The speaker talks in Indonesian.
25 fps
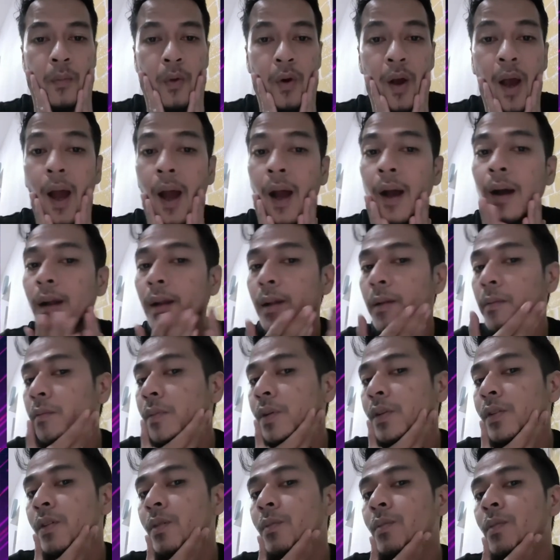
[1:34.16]
muka
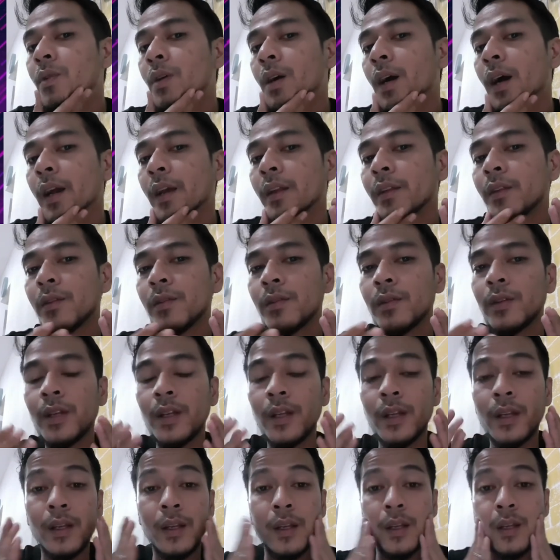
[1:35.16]
untuk muka itu
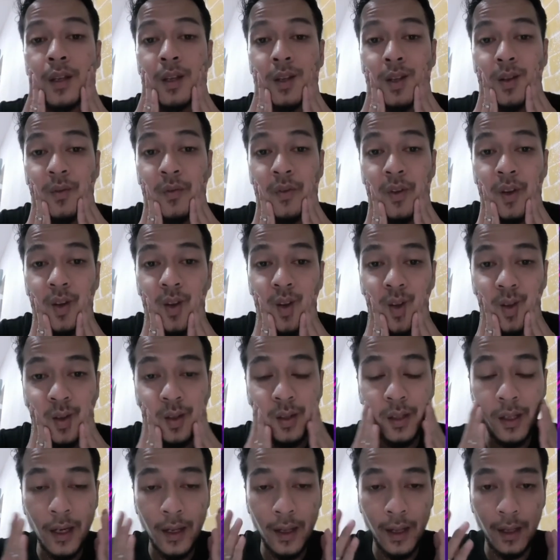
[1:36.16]
di video
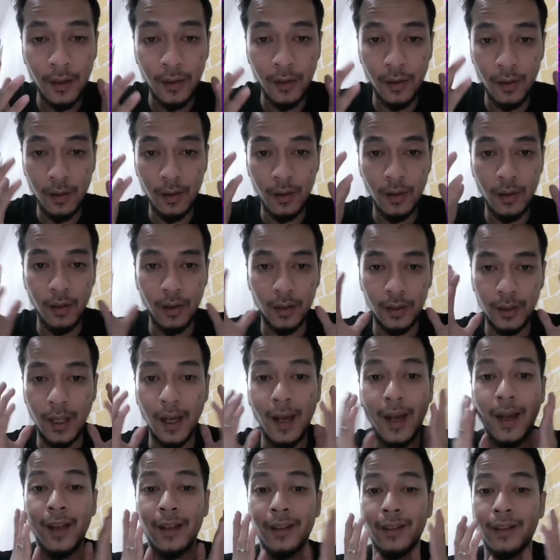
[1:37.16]
itu terlihat
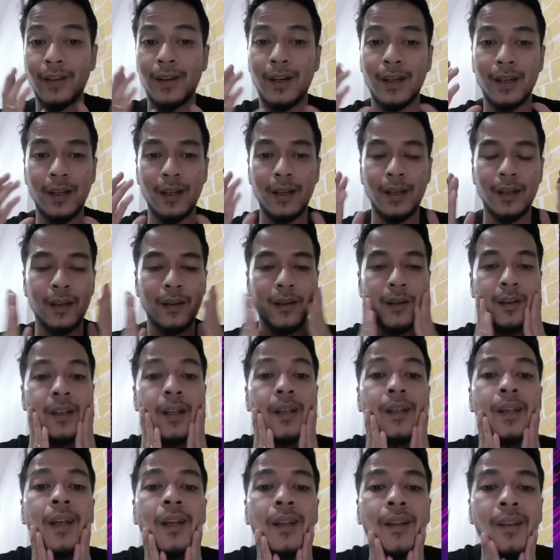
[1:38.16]
kotak atau agak-agak
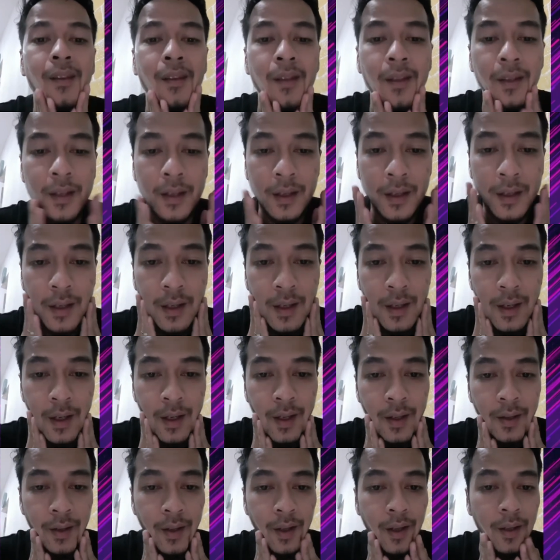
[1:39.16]
kotak dan
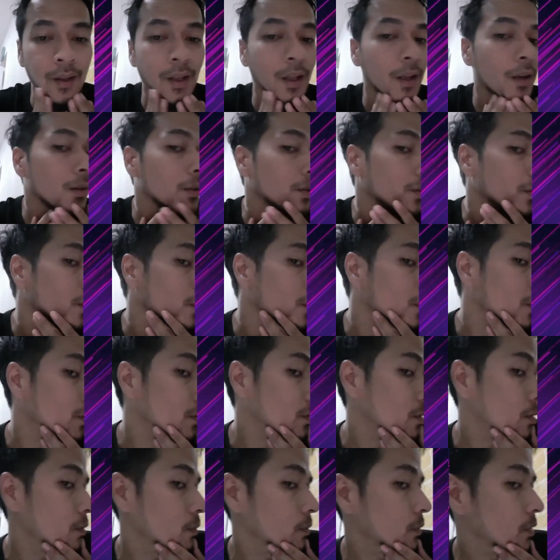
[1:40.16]
saya tirus
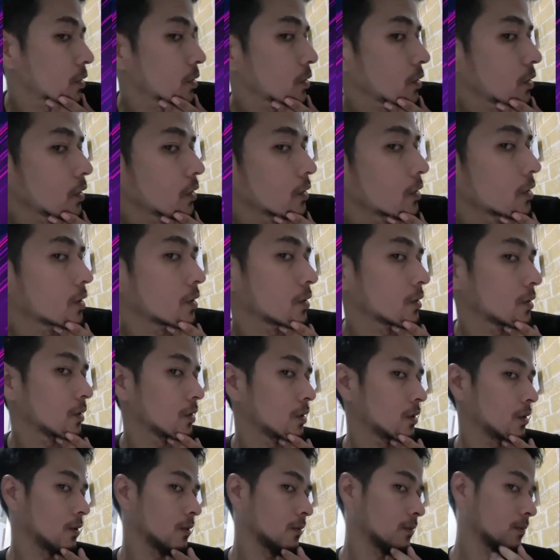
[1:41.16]
bisa lihat dari
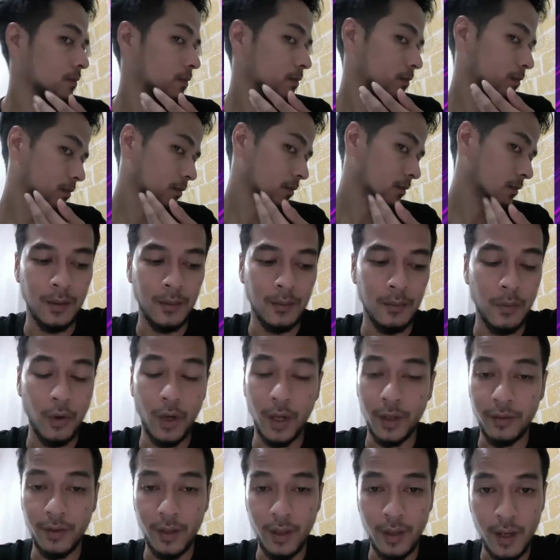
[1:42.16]
sini eh,
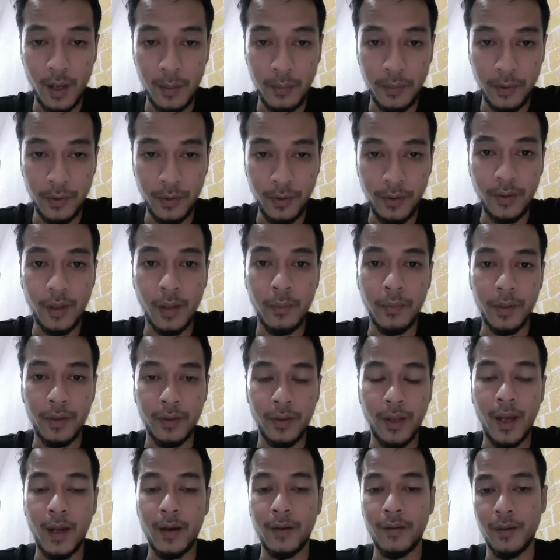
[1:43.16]
bukan saya hapus tapi
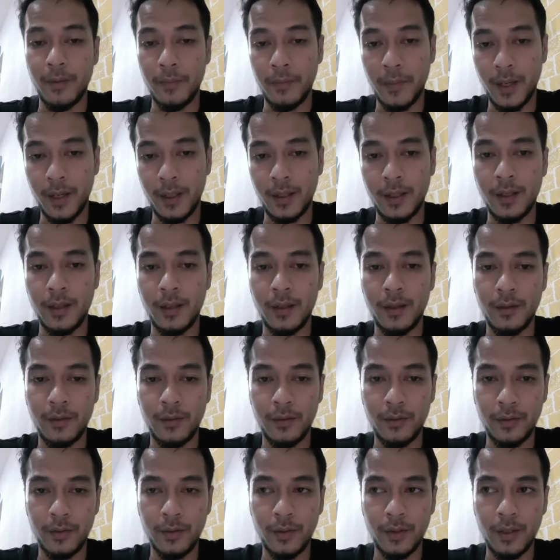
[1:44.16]
saya arsipkan
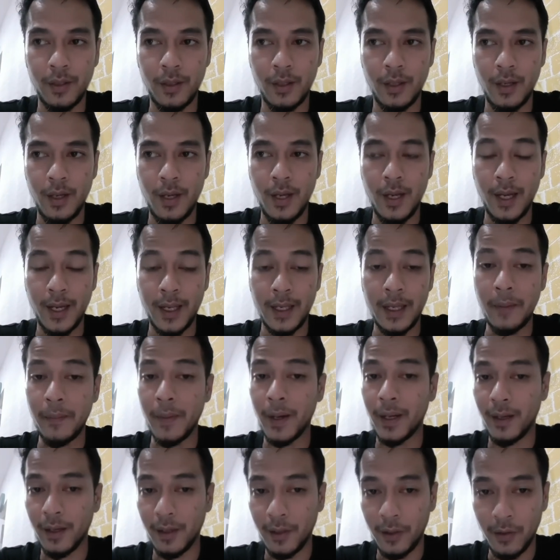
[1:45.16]
untuk
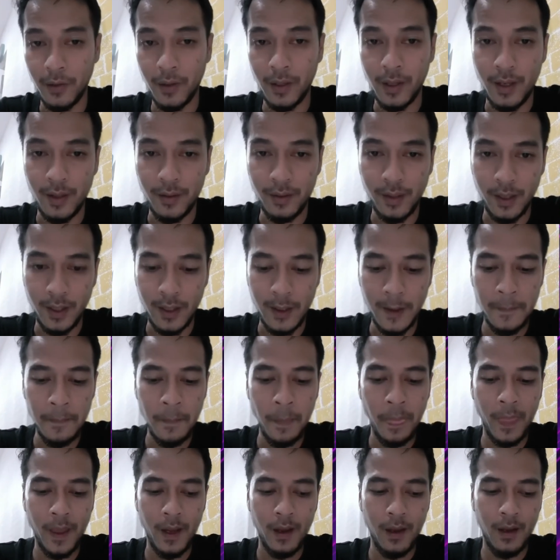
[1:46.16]
kenyamanan keluarga saya
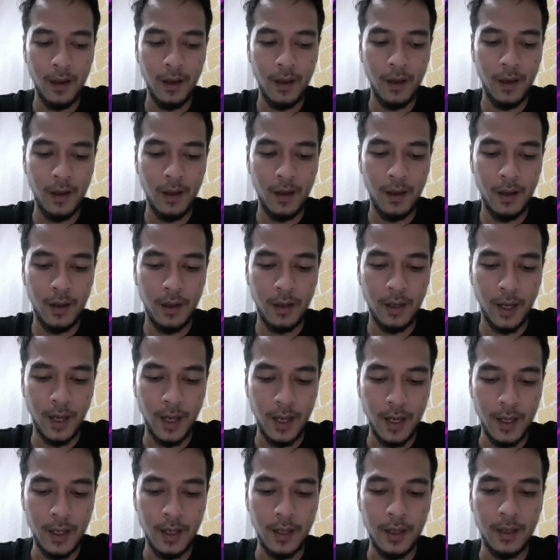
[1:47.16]

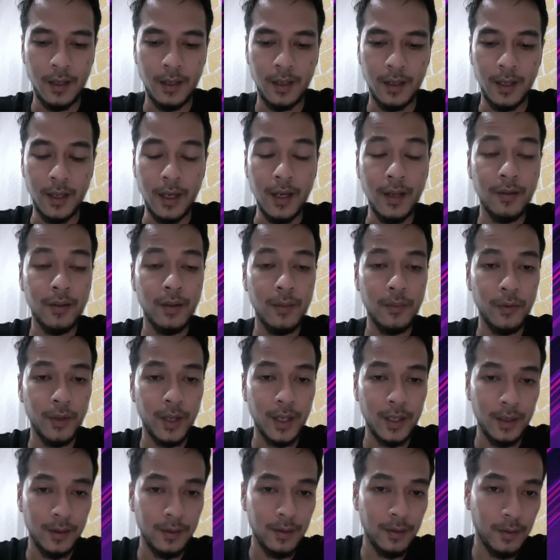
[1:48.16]
oke jadi
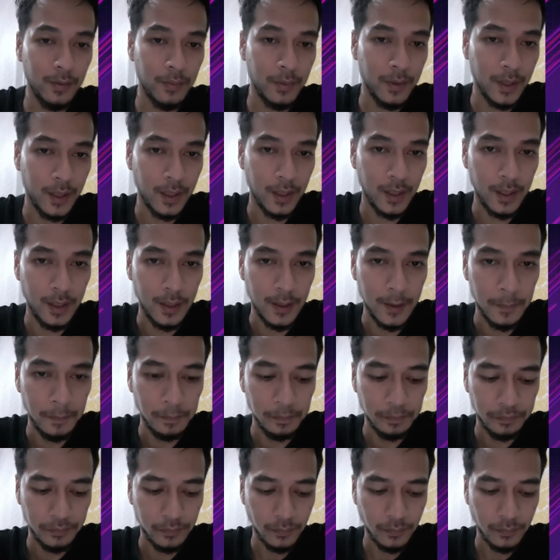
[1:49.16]
kesimpulannya sih sebenarnya gini